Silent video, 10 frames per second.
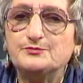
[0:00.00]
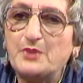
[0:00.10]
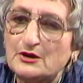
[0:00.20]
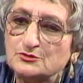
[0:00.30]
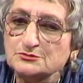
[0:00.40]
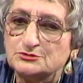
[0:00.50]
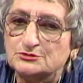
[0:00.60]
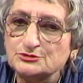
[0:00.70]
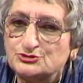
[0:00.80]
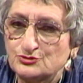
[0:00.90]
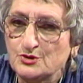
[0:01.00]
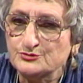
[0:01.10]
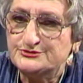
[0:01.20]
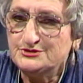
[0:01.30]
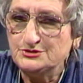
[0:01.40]
par par contre, euh, je crois
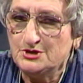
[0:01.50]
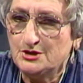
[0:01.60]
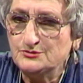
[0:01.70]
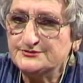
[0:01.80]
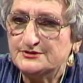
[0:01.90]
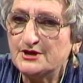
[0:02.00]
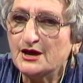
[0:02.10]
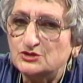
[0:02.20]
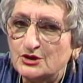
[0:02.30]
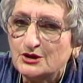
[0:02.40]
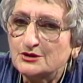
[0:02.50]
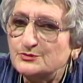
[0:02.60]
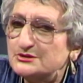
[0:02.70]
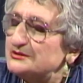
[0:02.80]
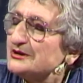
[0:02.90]
aussi qu'il y a une, cette ardeur
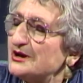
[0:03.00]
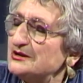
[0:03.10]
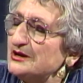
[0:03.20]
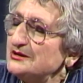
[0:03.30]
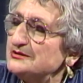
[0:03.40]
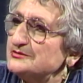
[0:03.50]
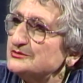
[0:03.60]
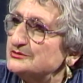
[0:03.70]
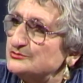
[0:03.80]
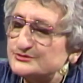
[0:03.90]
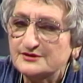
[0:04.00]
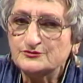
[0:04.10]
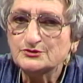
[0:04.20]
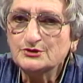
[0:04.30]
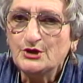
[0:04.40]
méditerranéenne que nous
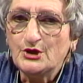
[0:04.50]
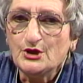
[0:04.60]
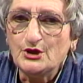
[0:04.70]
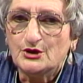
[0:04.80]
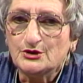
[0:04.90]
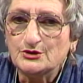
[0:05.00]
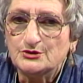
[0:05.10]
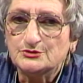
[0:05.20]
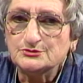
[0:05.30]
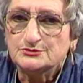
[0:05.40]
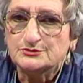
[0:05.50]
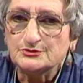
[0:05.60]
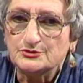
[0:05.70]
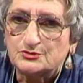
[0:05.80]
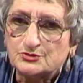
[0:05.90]
avons. Euh,
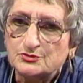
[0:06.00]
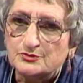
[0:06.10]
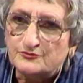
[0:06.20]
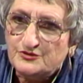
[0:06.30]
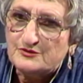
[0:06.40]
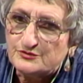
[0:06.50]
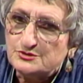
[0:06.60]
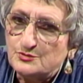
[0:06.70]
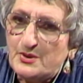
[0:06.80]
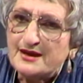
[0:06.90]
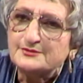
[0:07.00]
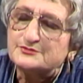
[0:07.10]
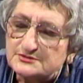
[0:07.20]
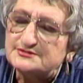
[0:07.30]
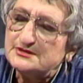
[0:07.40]
vivre, ne pas,
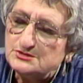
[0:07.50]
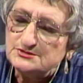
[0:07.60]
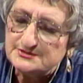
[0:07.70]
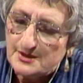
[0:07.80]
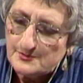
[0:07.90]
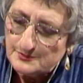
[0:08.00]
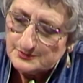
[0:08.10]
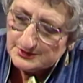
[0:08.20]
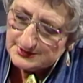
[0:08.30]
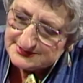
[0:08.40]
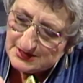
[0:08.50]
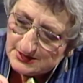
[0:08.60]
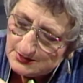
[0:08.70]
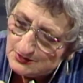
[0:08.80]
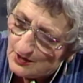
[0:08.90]

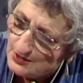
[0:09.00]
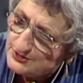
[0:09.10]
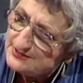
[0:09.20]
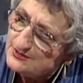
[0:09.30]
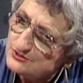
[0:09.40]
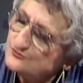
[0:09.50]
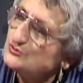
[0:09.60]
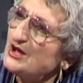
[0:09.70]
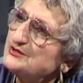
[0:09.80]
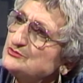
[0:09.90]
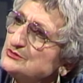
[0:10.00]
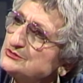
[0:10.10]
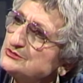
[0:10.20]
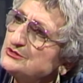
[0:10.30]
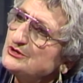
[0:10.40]
c'est en étant devenu
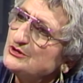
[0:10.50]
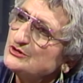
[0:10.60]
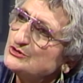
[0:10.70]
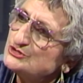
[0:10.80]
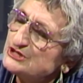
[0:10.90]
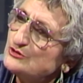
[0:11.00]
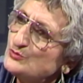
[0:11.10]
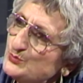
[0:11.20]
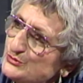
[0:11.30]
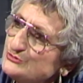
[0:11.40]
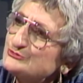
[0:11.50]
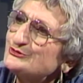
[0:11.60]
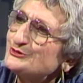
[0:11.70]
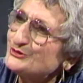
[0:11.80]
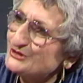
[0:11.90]
adulte que j'ai le
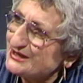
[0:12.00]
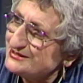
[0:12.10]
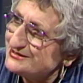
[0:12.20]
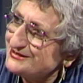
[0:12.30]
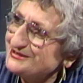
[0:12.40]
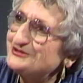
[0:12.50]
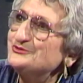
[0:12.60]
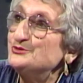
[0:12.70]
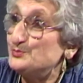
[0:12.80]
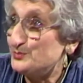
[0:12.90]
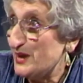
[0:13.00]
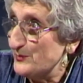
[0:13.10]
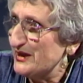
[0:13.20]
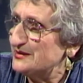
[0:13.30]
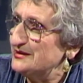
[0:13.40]
plus regretté de ne
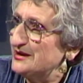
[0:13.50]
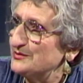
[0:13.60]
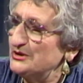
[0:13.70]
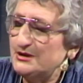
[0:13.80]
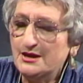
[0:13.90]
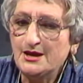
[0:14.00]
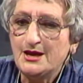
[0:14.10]
pas parler l'arménien.